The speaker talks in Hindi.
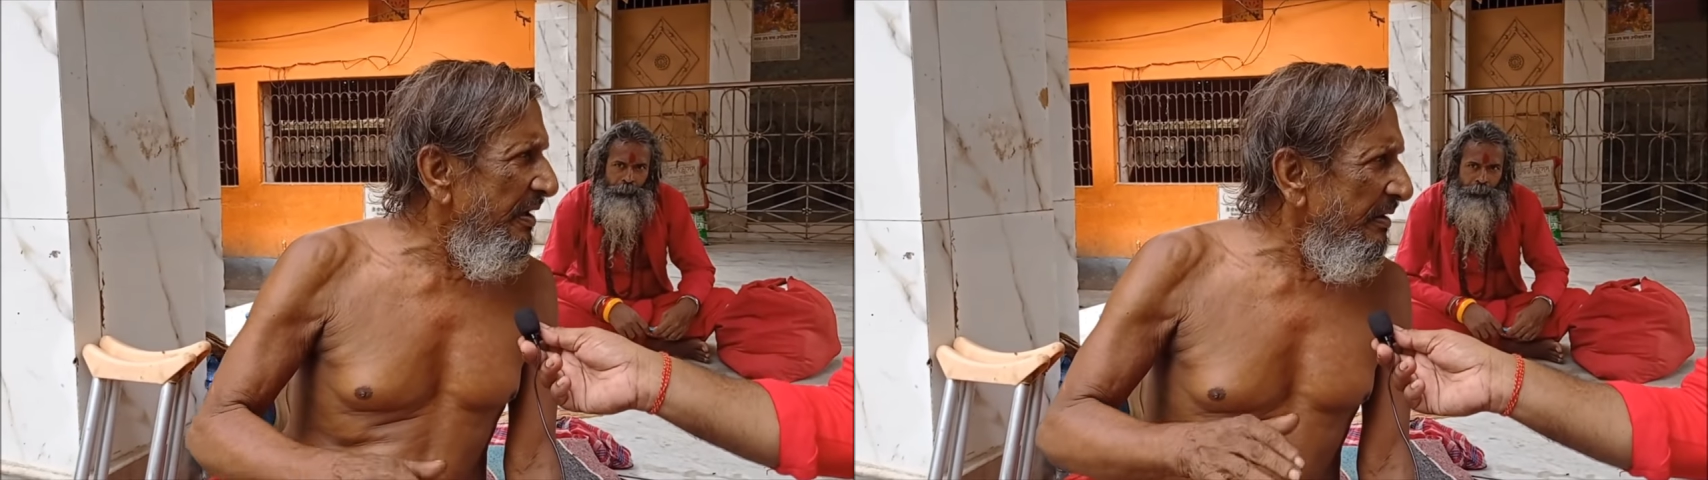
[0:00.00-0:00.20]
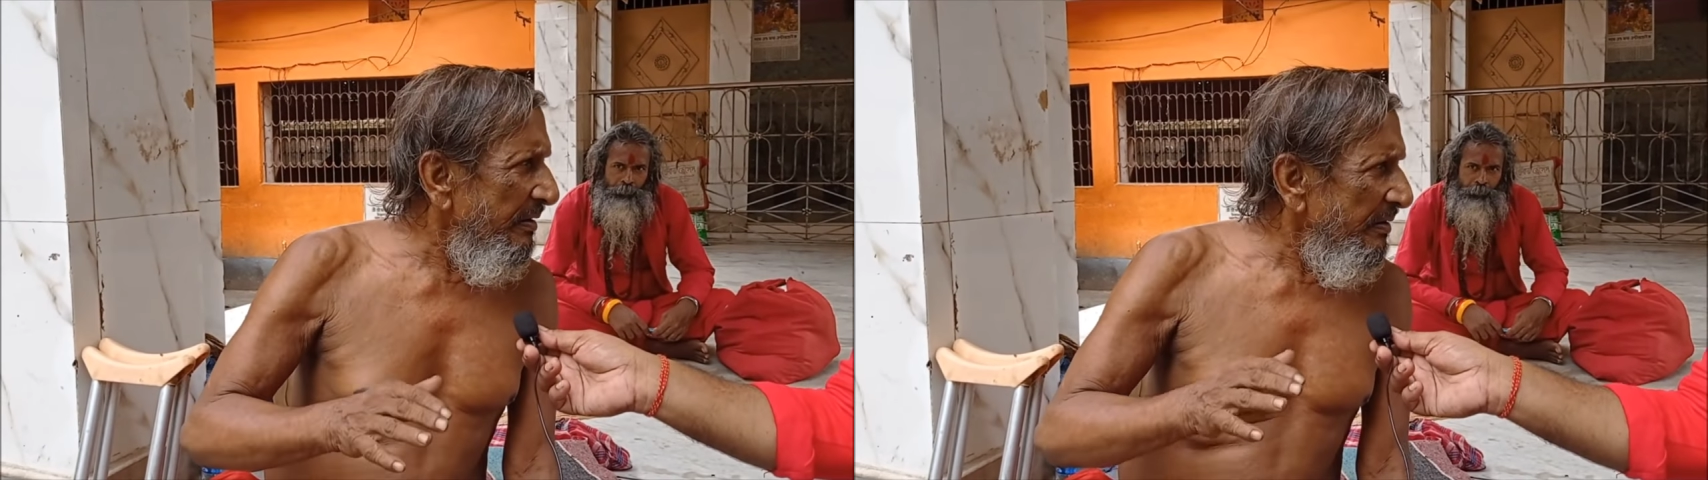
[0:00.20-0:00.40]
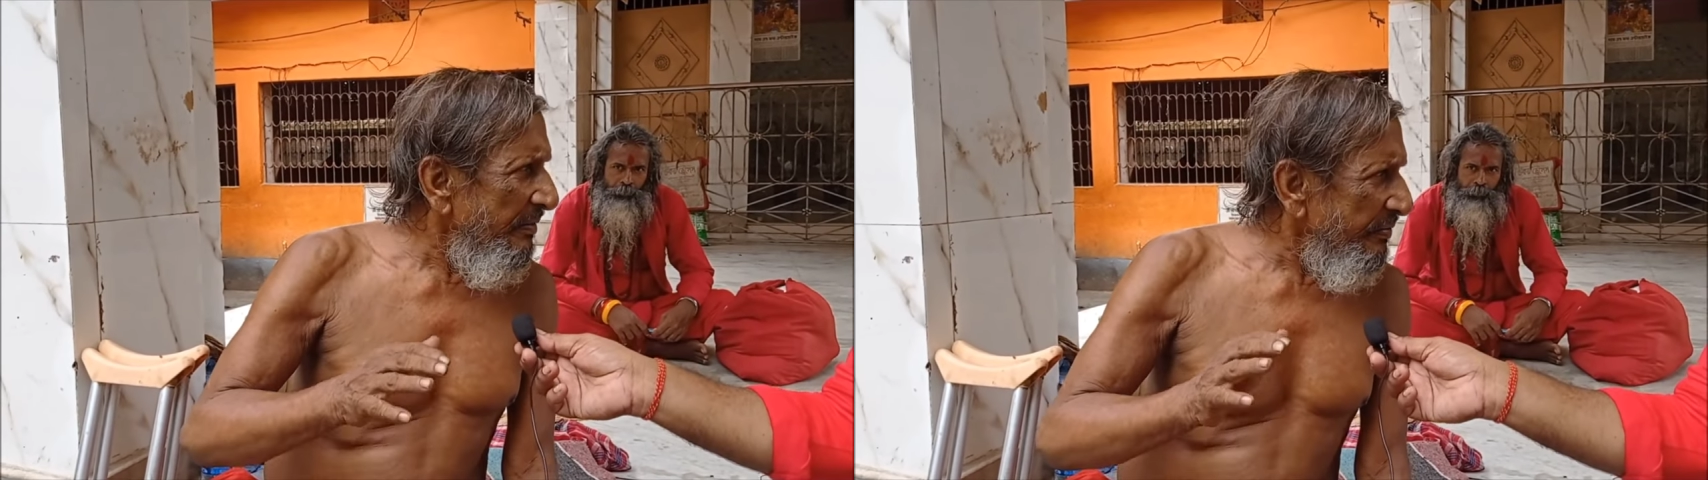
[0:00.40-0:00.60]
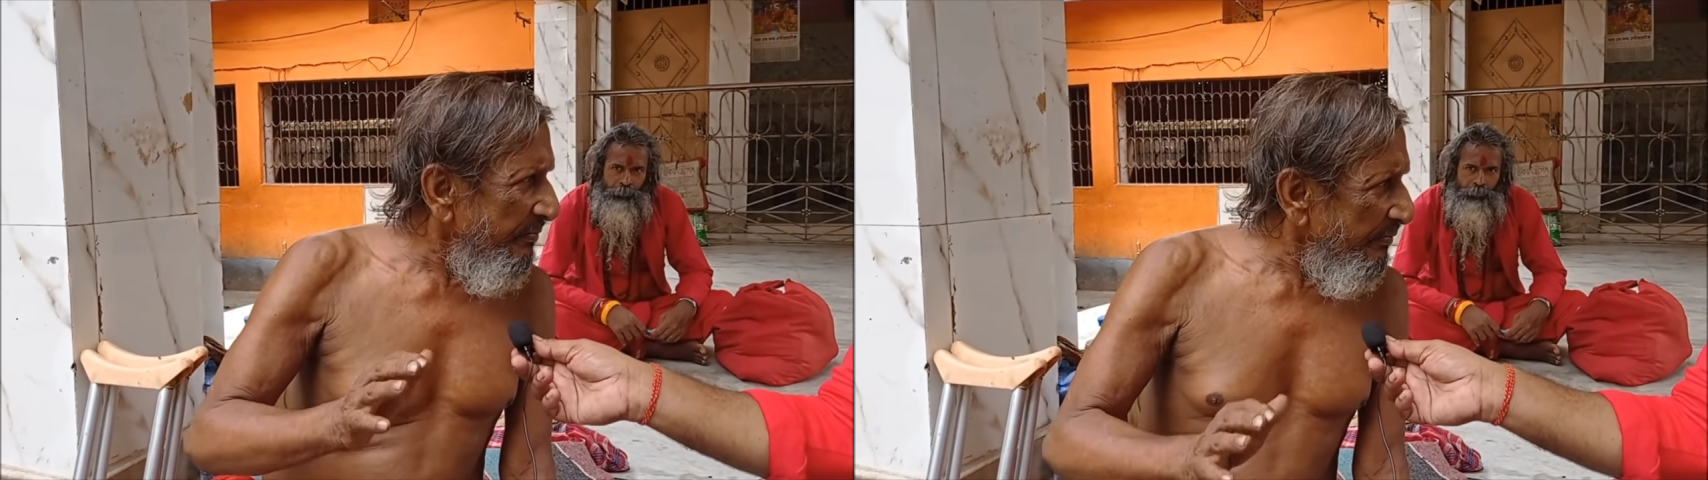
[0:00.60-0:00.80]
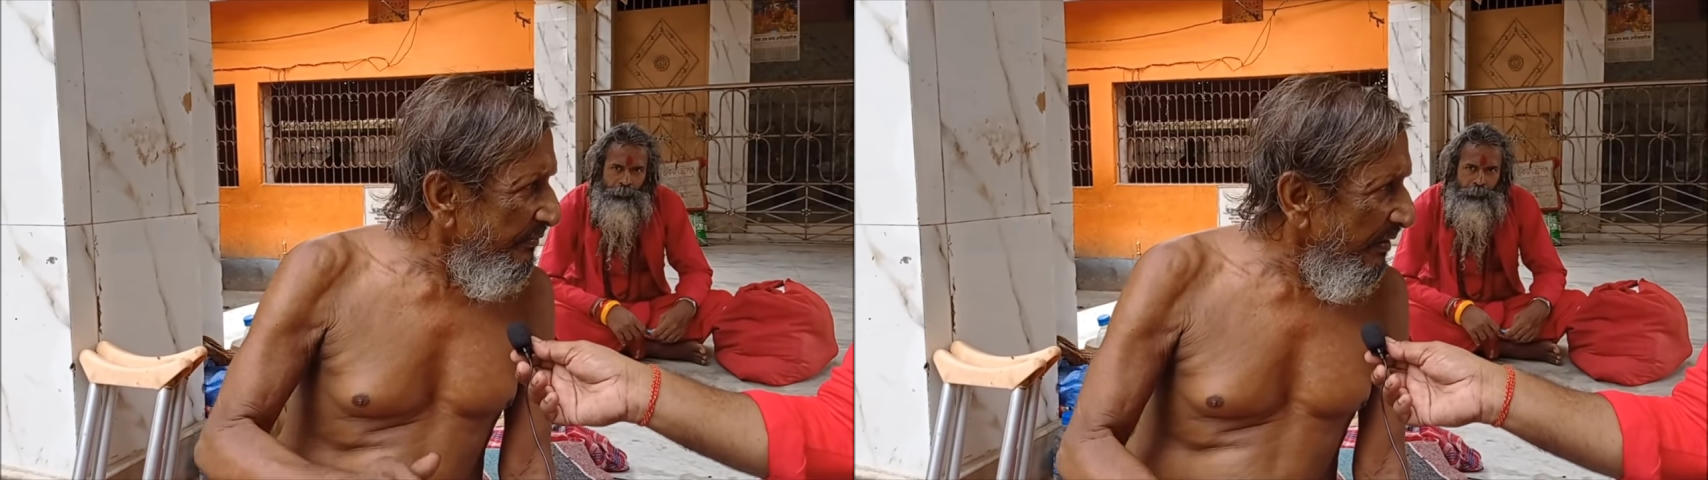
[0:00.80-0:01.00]
है
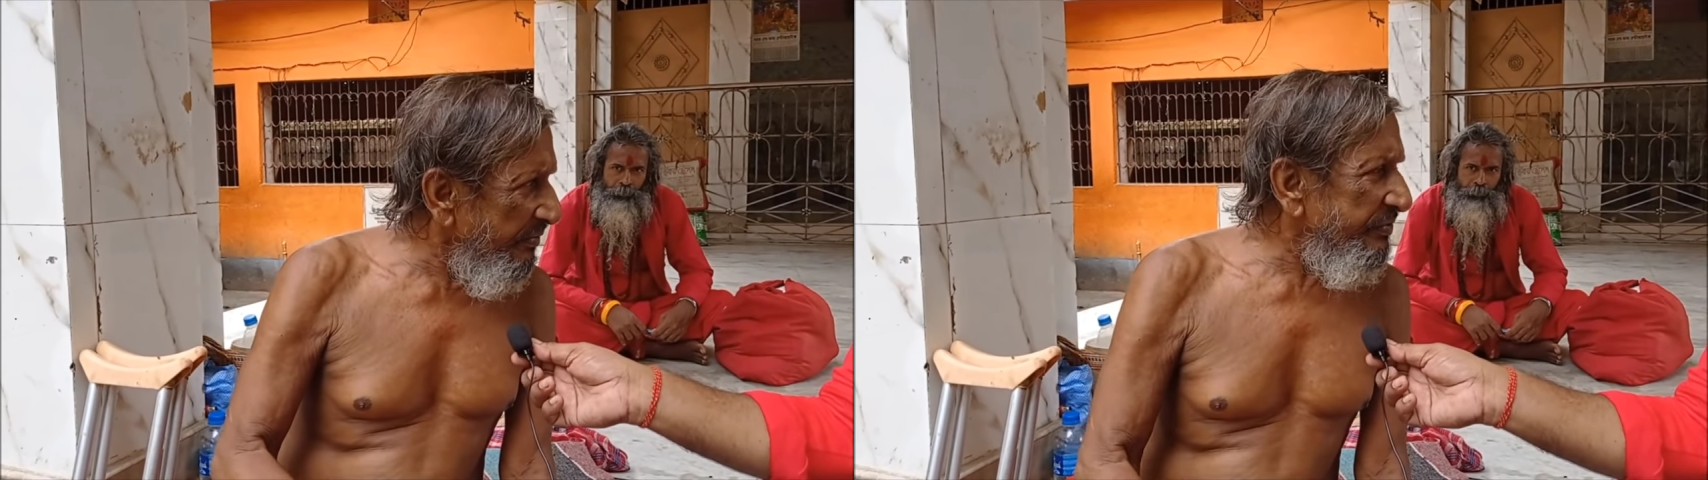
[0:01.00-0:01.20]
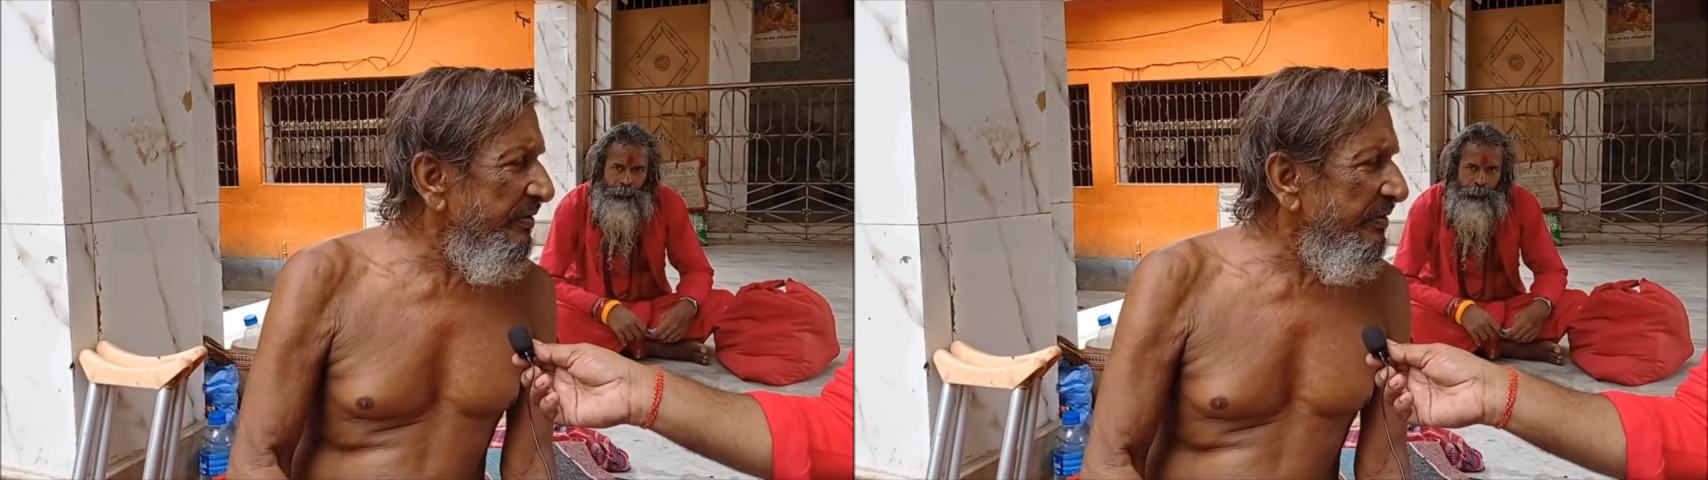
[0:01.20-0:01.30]
और